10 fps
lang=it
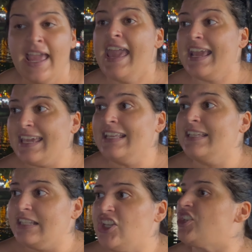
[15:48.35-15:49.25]
E chi
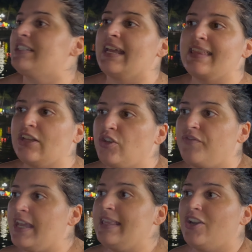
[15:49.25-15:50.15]
ti dice sei andato in
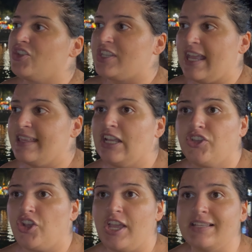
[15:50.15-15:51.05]
Vietnam o sei
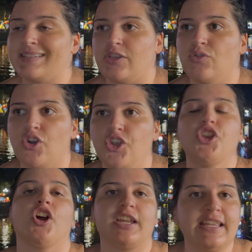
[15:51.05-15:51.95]
andato a Yan sei un
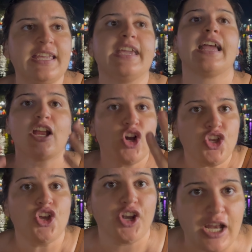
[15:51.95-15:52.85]
coglione, digli che il
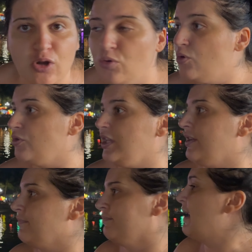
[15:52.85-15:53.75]
coglione è
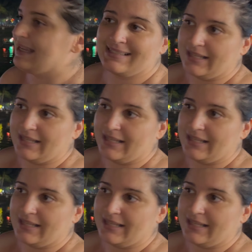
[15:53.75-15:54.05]
lui. Basta.